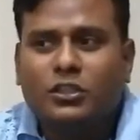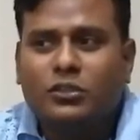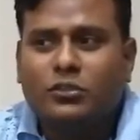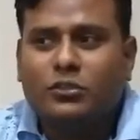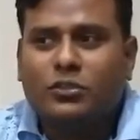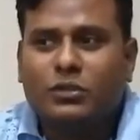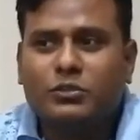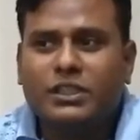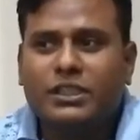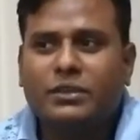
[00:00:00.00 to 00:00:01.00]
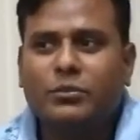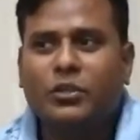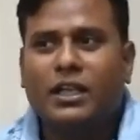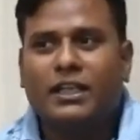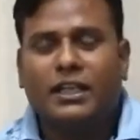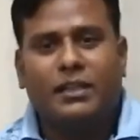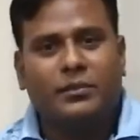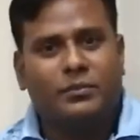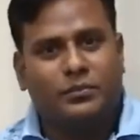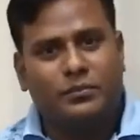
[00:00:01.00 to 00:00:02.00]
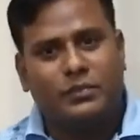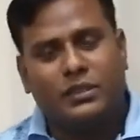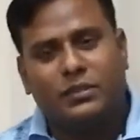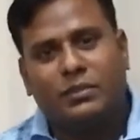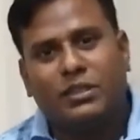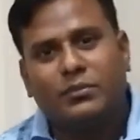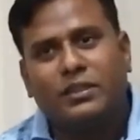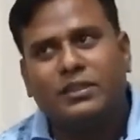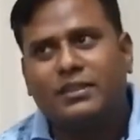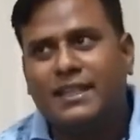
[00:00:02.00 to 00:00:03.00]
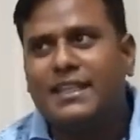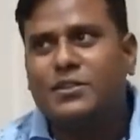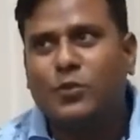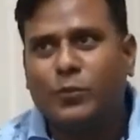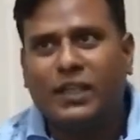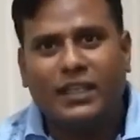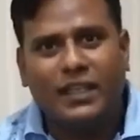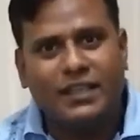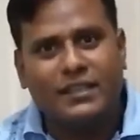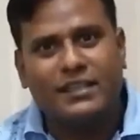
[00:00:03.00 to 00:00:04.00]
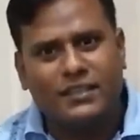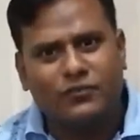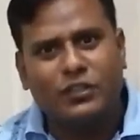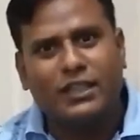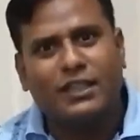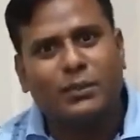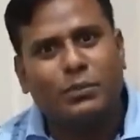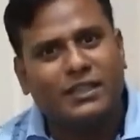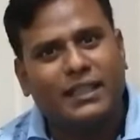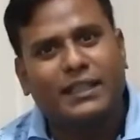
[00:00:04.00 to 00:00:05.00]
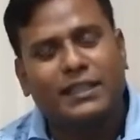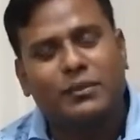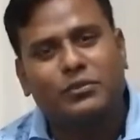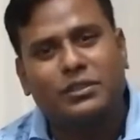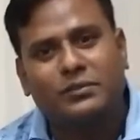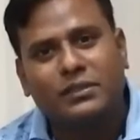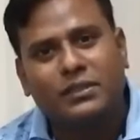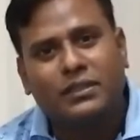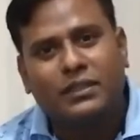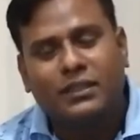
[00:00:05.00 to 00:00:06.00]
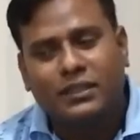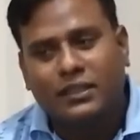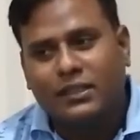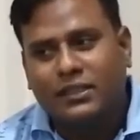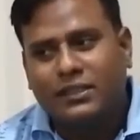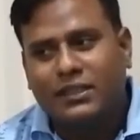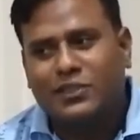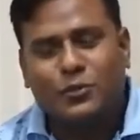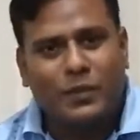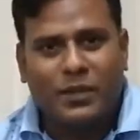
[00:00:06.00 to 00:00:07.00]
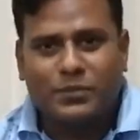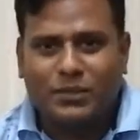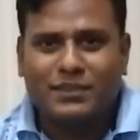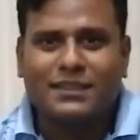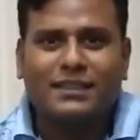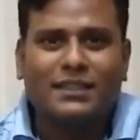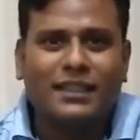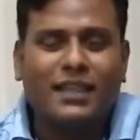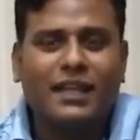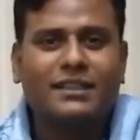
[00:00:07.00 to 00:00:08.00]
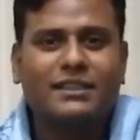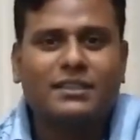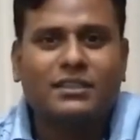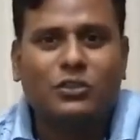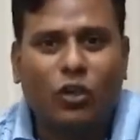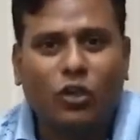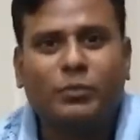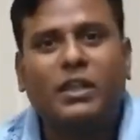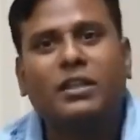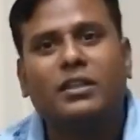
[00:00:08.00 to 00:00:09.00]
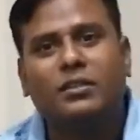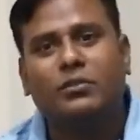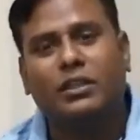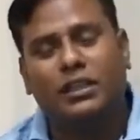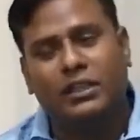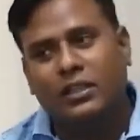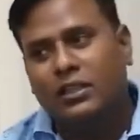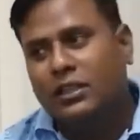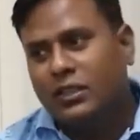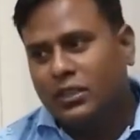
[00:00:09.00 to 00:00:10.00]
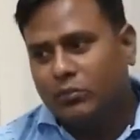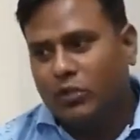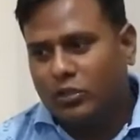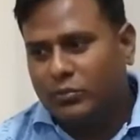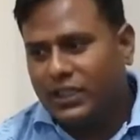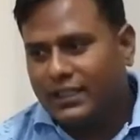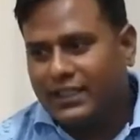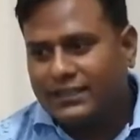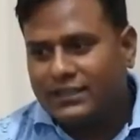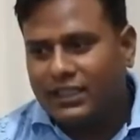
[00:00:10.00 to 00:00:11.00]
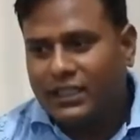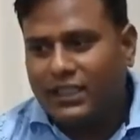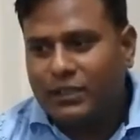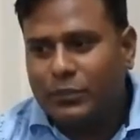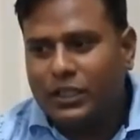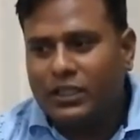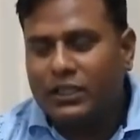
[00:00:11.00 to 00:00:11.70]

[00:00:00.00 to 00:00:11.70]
तो उन्होंने मुझे बोला कि मतलब तीस रुपए के एक दर्जन वो दिए लगभग दे रही थी मुझे तीस रुपये आप समझ सकते हैं कि आज इस दौर में कोई बहुत बड़ा टास्क नहीं है पर